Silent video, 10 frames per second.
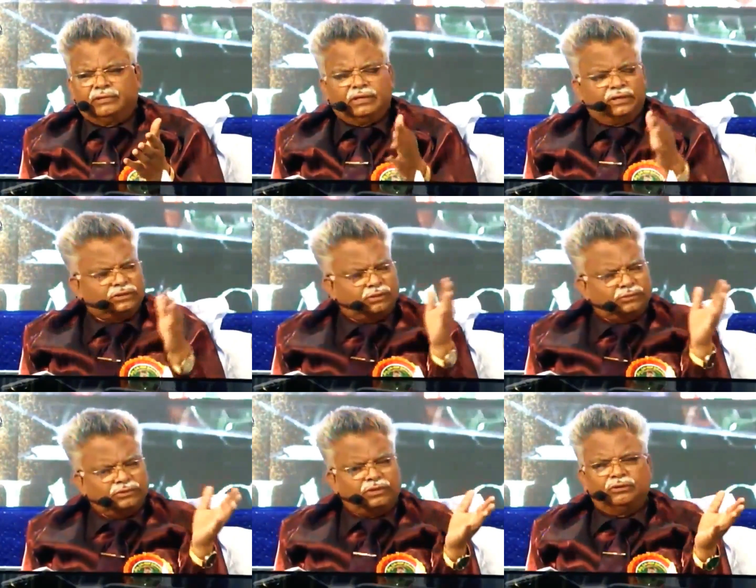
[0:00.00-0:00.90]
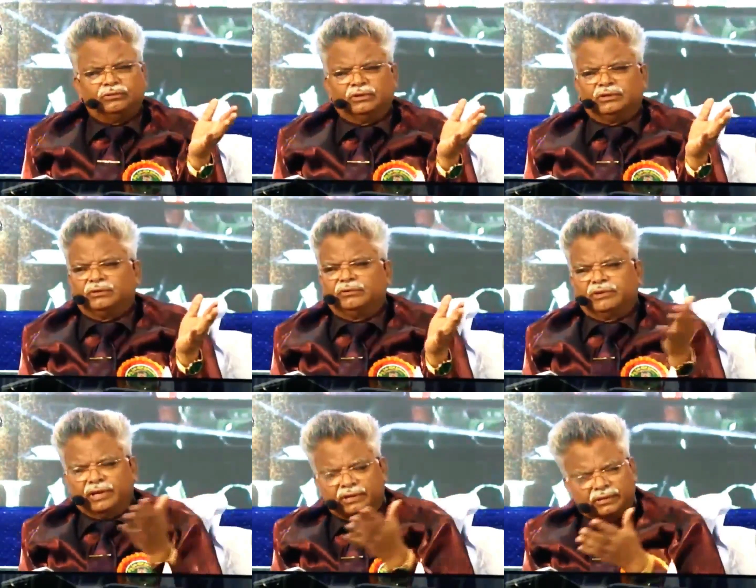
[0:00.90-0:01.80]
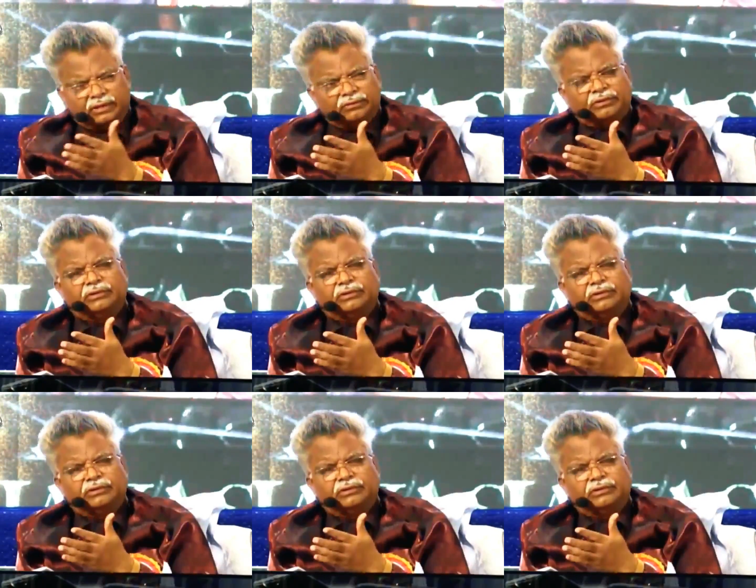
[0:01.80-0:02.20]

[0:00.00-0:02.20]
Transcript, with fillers: అలాగే సముద్రాలు అంటారు కెరటాలు